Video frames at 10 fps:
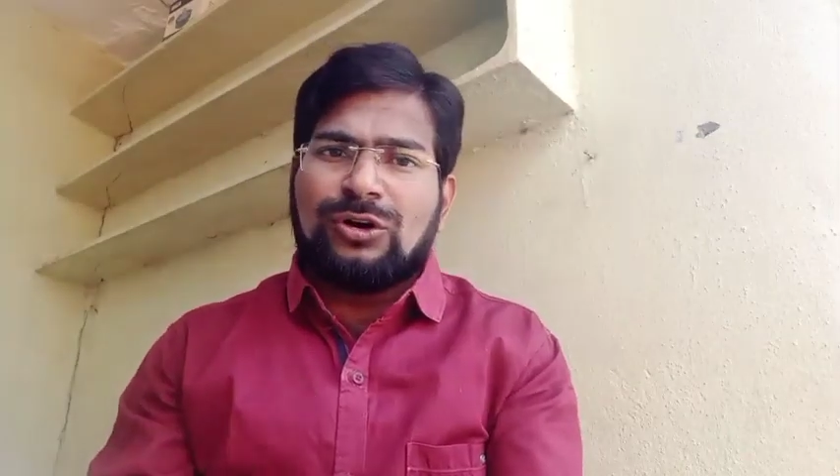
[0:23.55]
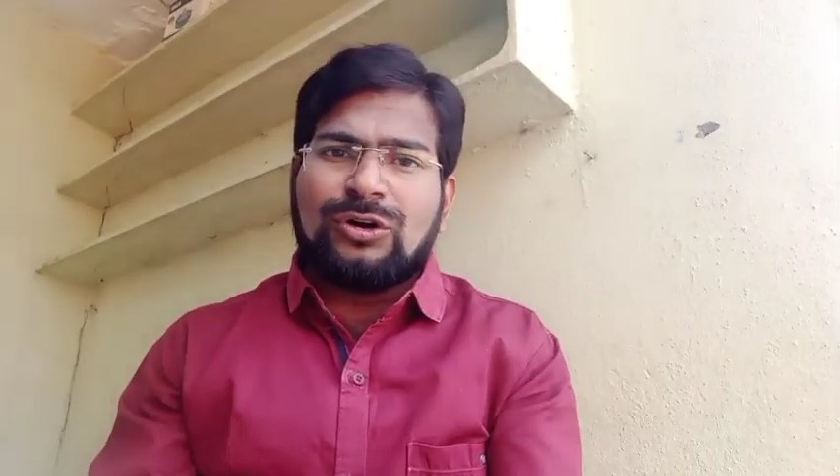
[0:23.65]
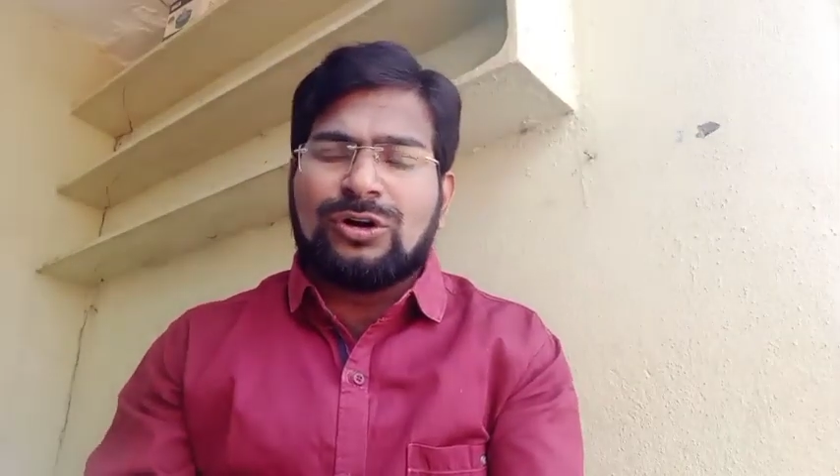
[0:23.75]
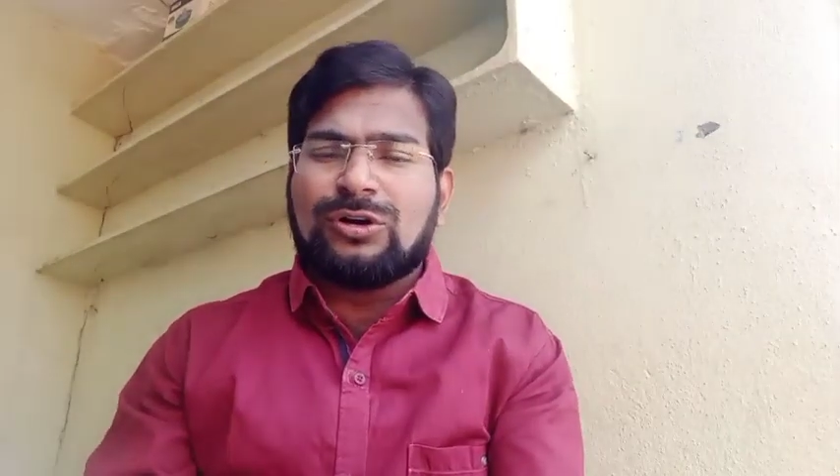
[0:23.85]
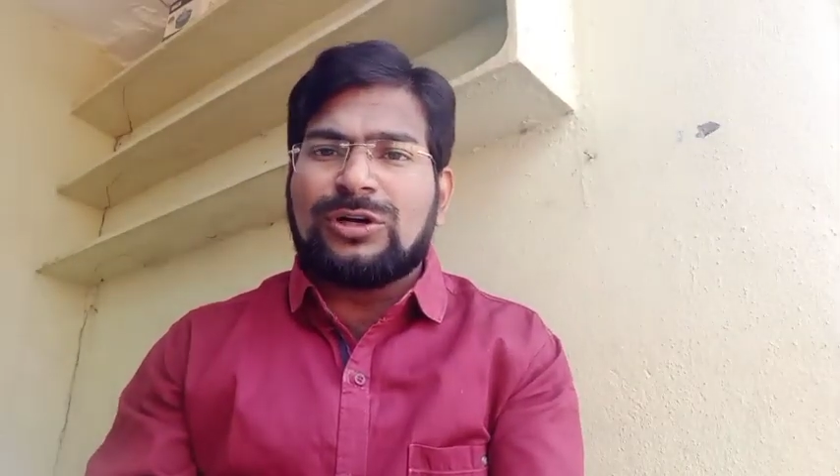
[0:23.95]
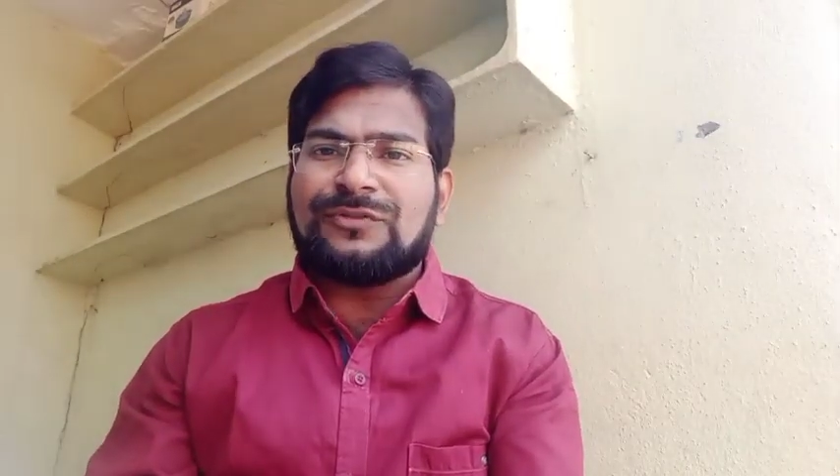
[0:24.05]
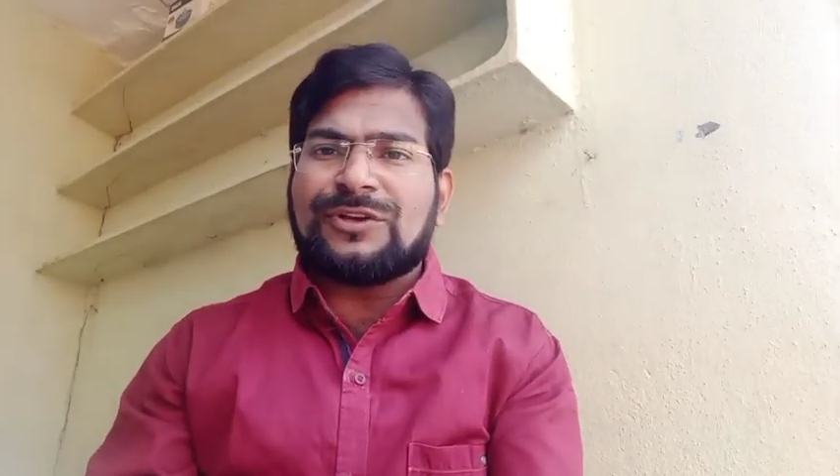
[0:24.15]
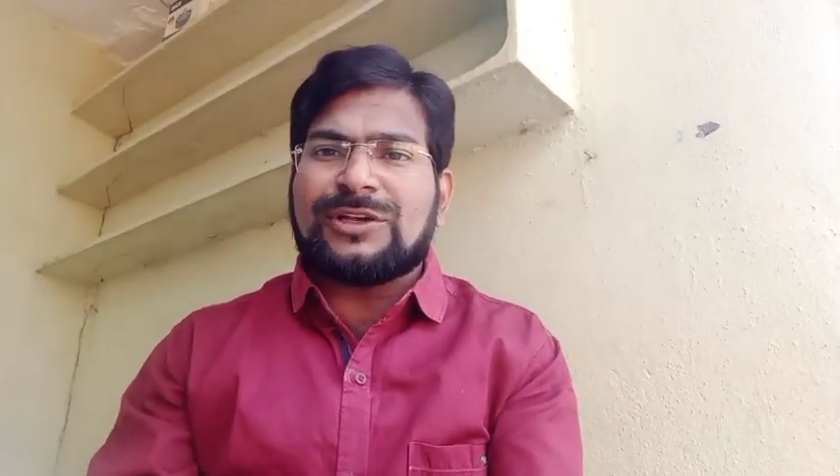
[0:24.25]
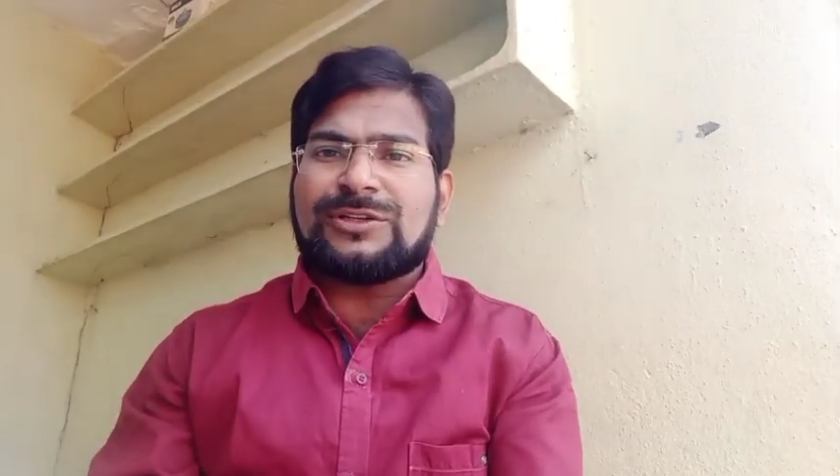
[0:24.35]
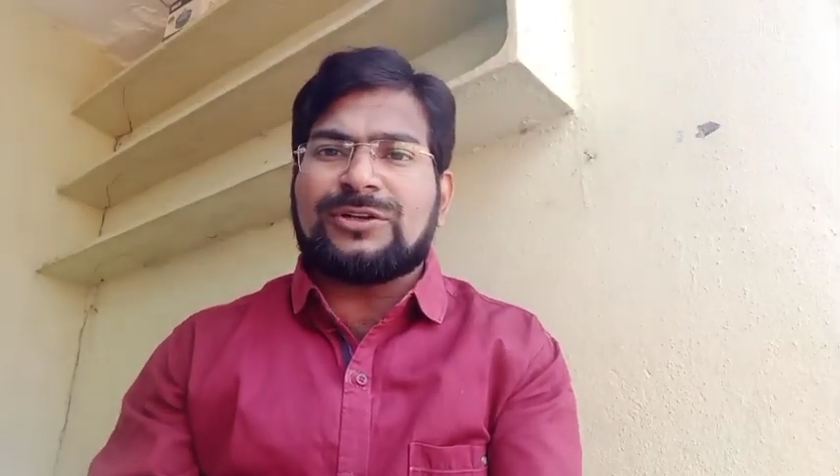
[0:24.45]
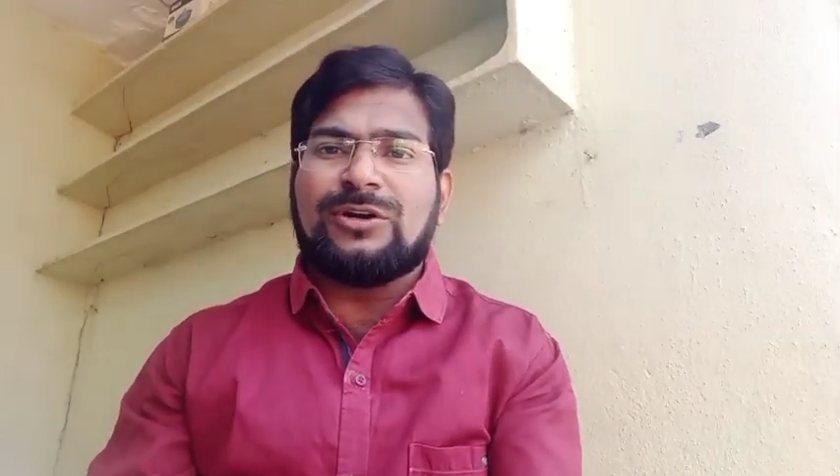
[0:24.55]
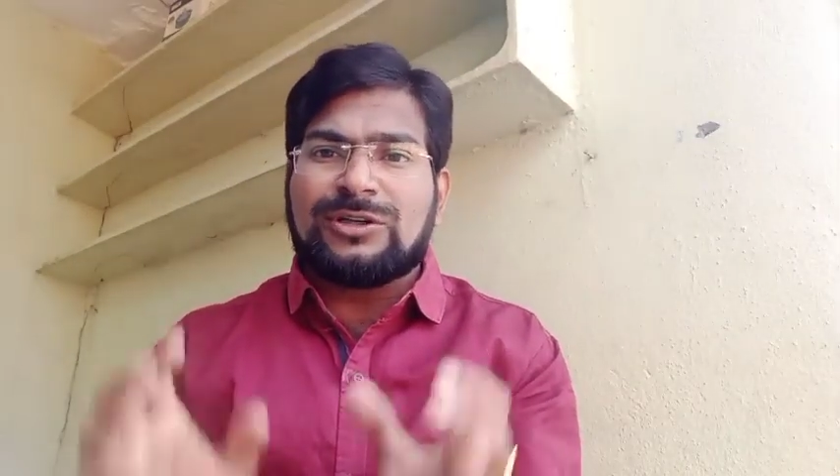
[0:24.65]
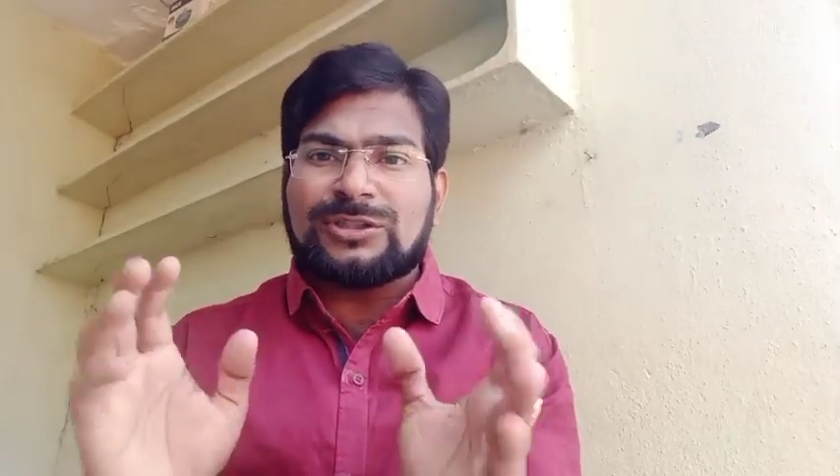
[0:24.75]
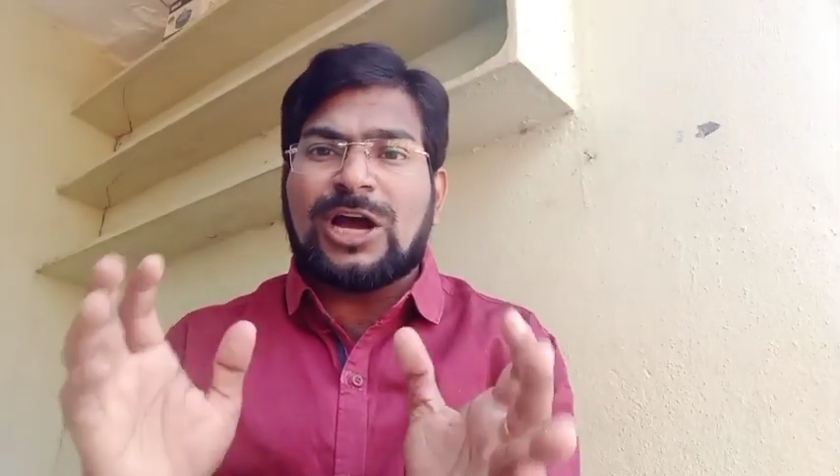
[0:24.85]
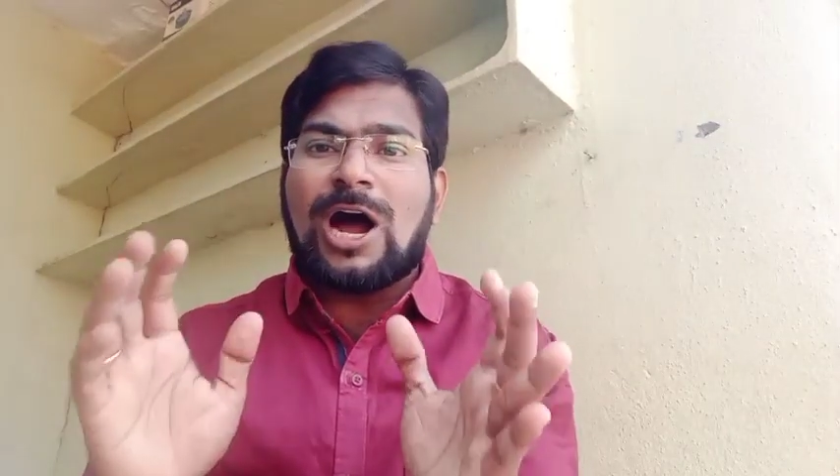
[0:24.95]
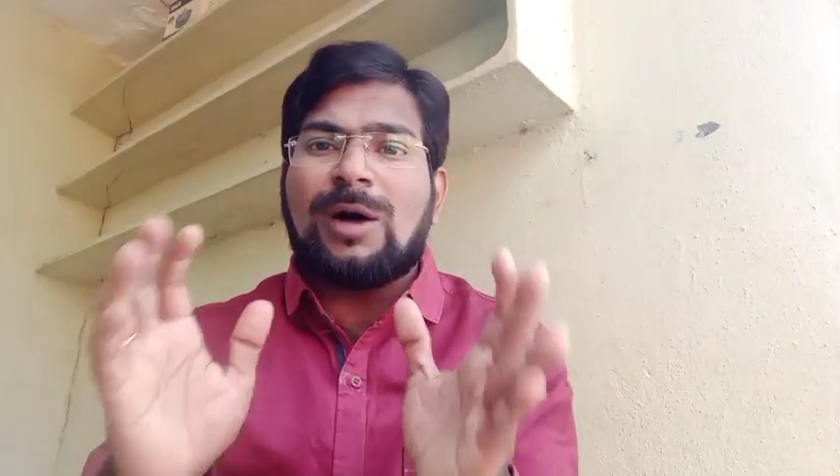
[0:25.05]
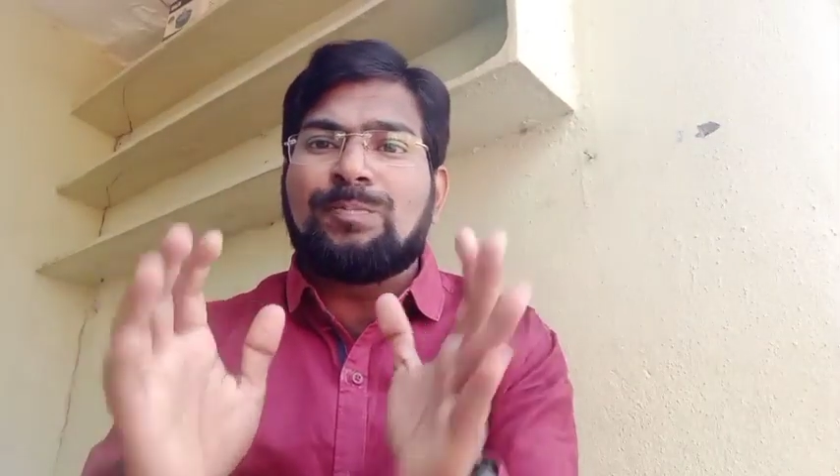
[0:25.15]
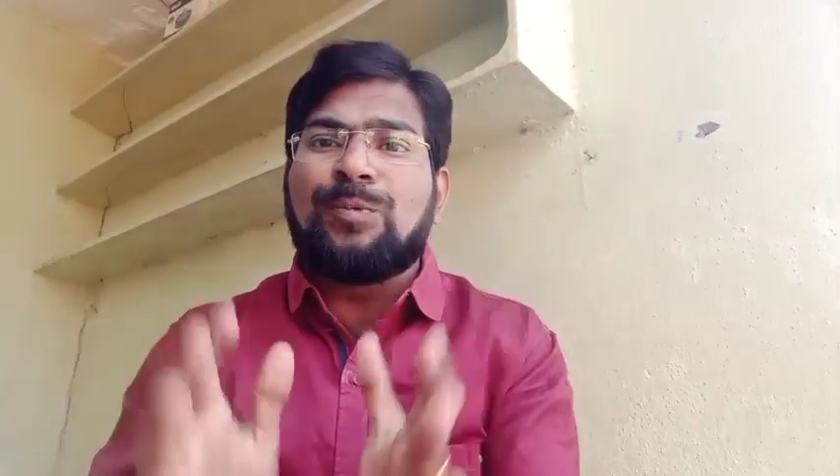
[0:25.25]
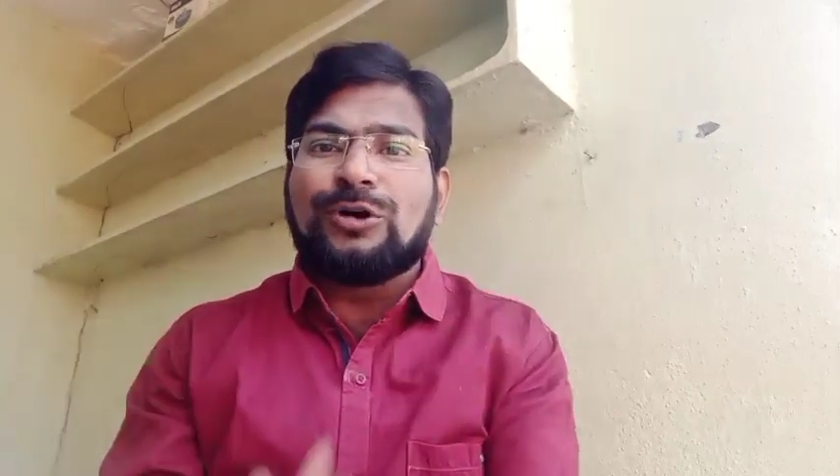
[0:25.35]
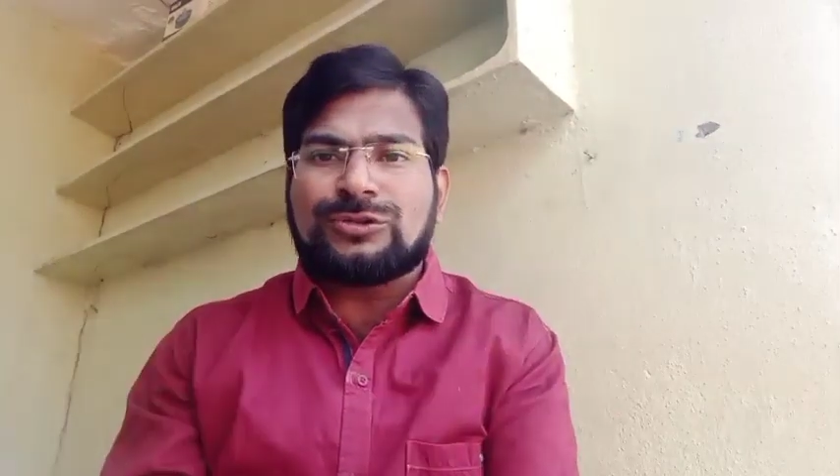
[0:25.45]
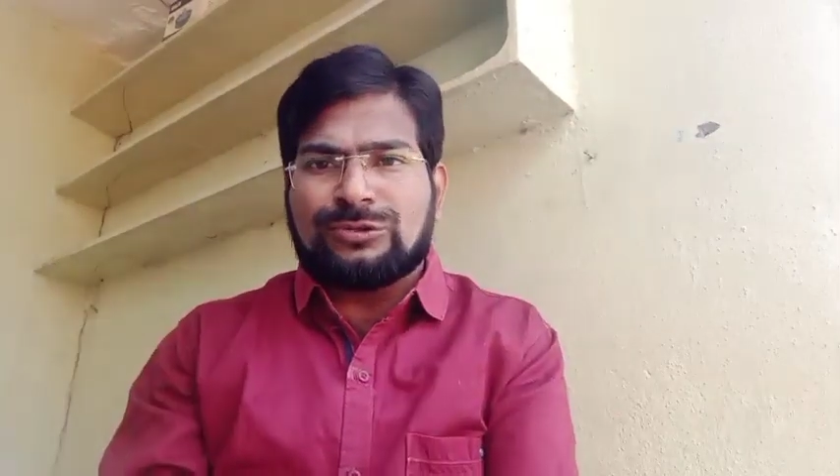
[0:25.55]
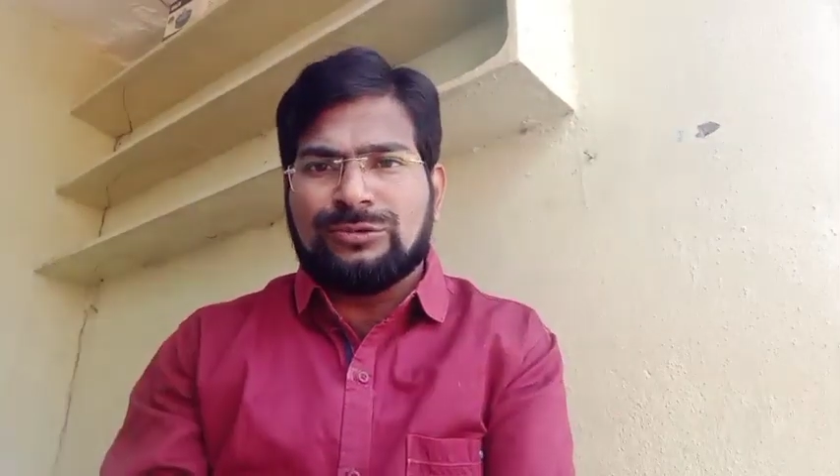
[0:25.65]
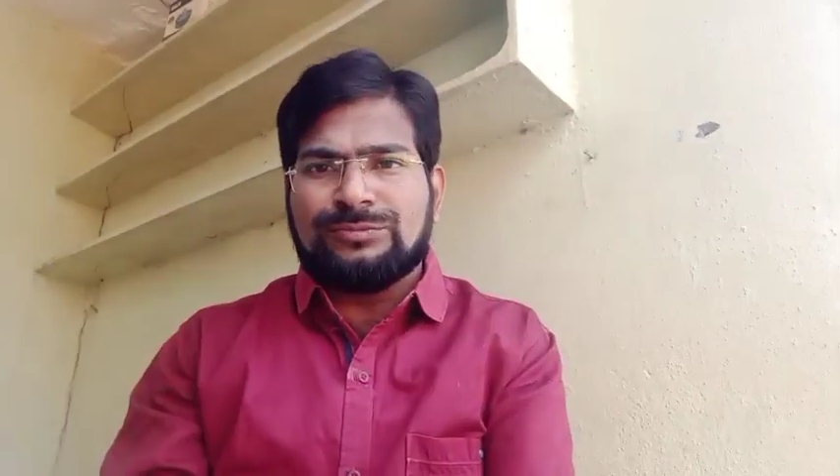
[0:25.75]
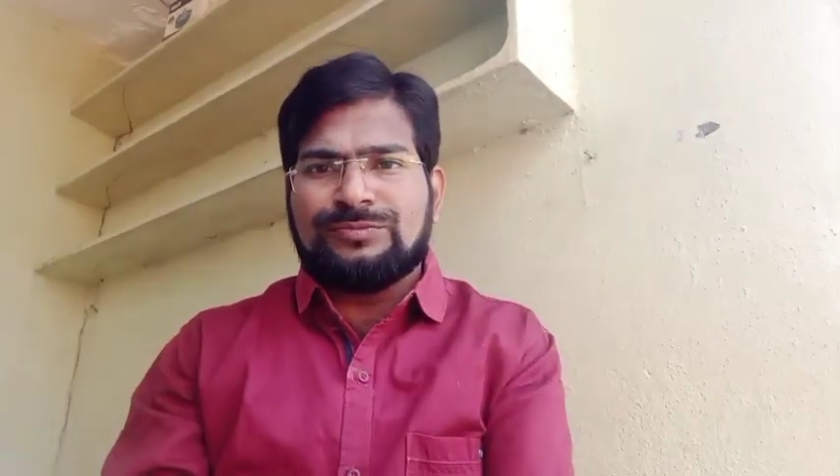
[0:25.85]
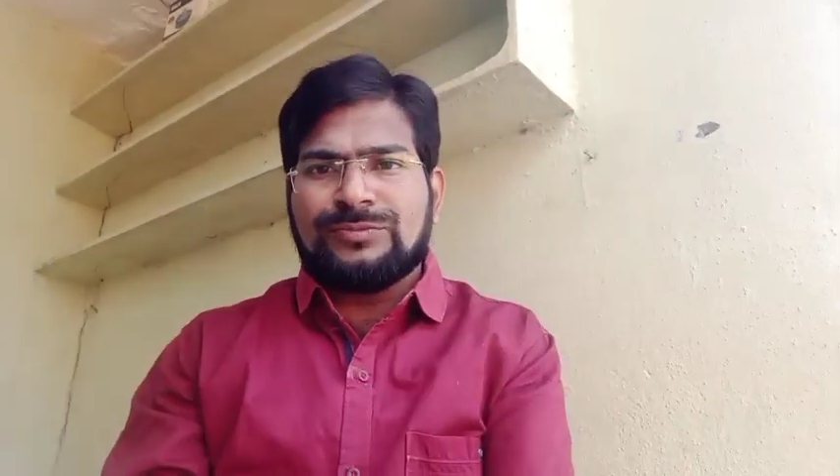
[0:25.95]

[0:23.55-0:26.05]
రెండో నోటిఫికేషన్లో టాప్ పోస్టులు